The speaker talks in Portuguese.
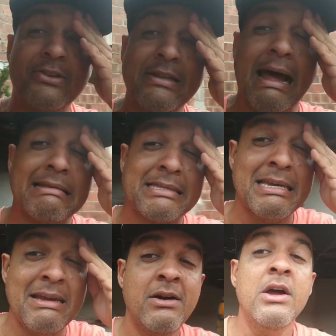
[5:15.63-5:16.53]
do
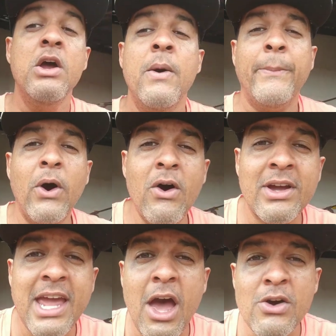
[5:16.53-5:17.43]
netinho.
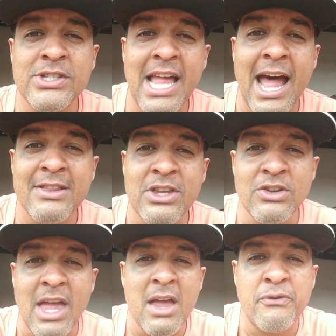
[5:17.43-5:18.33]
Porque os netinhos
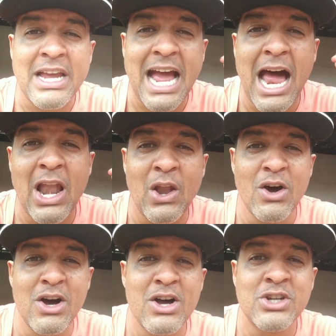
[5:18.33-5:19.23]
têm que ficar
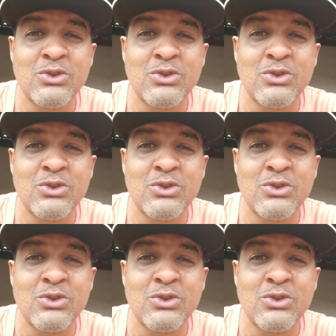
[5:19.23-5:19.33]
longe